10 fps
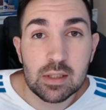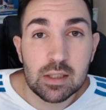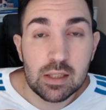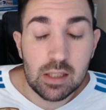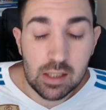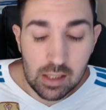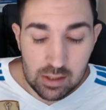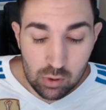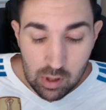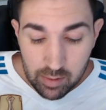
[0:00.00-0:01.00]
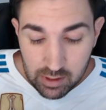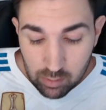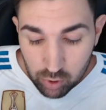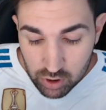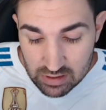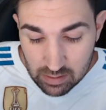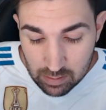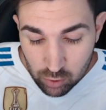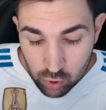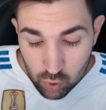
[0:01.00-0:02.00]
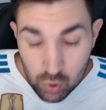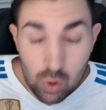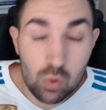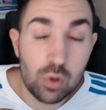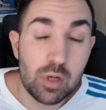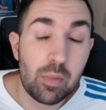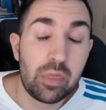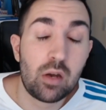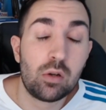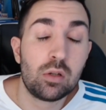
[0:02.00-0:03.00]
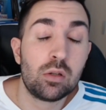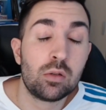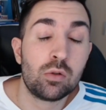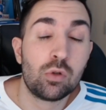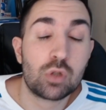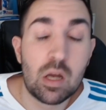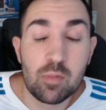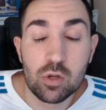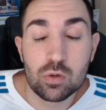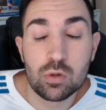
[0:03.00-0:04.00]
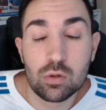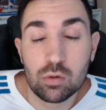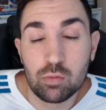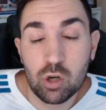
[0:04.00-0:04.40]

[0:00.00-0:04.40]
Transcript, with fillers: Y en la segunda parte, pues íbamos 1-1 y empezaron los cambios, ¿no?